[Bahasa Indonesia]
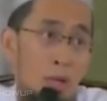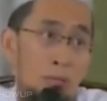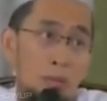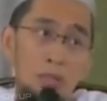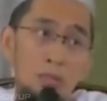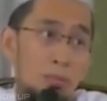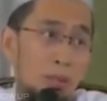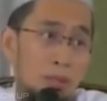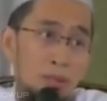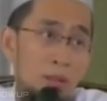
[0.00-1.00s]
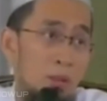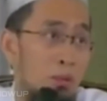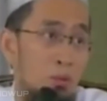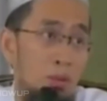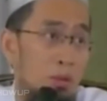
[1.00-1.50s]
am ila ba'idin
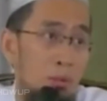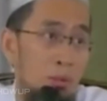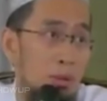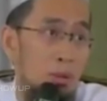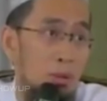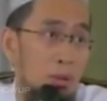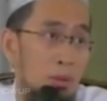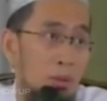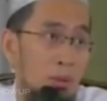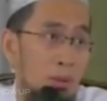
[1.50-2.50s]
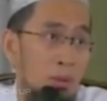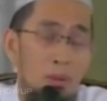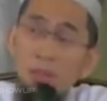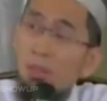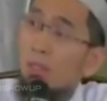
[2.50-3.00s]
yu'limuni,
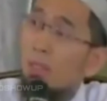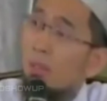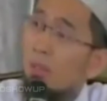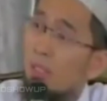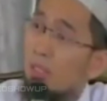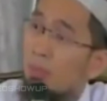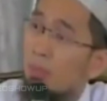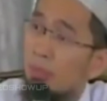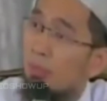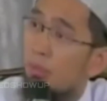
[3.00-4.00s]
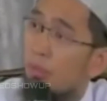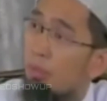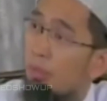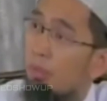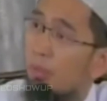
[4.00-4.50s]
a ila karibin
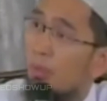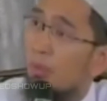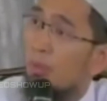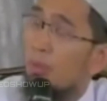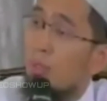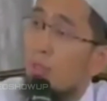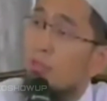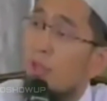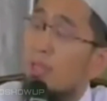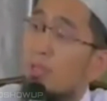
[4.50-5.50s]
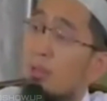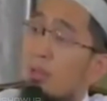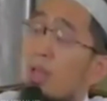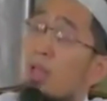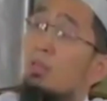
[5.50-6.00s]
yu'zini. fa
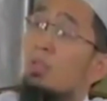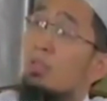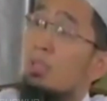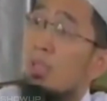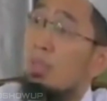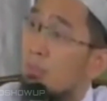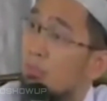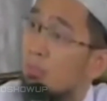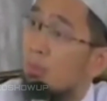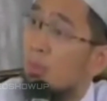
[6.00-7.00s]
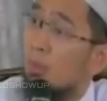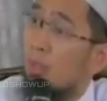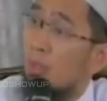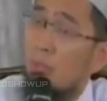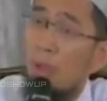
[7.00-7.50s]
radin ya Rab,
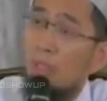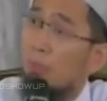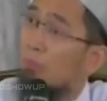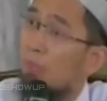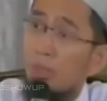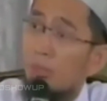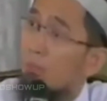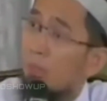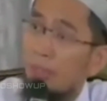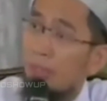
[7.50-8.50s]
ma lam taghdam